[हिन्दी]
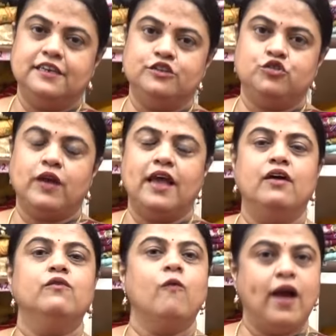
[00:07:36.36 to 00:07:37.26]
कलर जो है
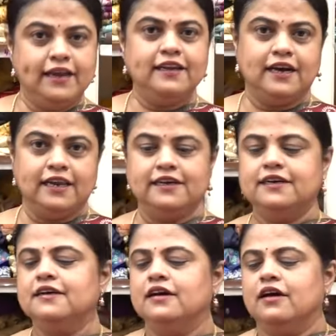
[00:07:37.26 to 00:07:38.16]
वाइन कलर
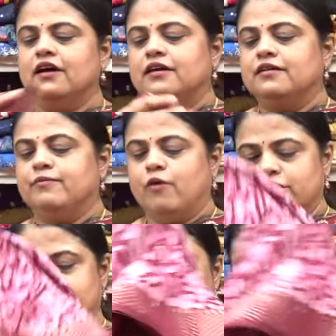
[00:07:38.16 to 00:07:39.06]

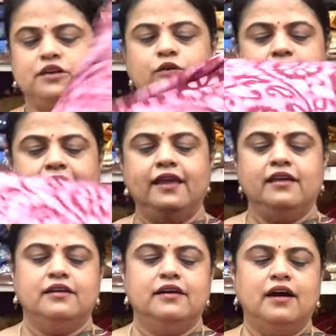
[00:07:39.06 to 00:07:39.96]
बहुत स्मार्ट लुकिंग
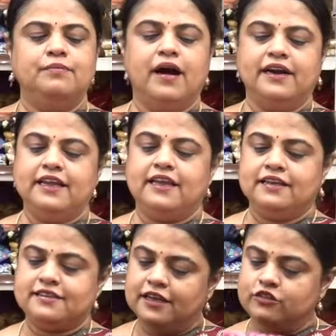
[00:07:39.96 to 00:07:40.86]
और बाटिक के
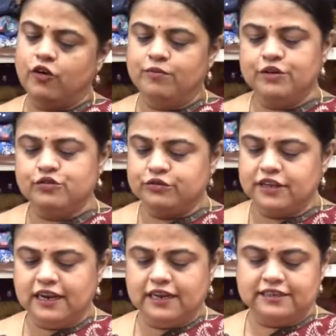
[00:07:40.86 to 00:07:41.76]
साथ और भी
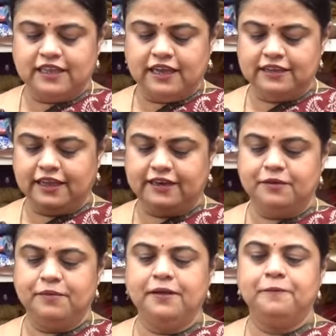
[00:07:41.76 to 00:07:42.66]
सुंदर लगता है देखने
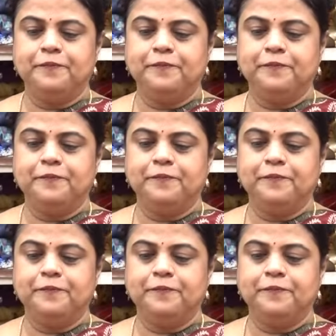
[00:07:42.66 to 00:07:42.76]
में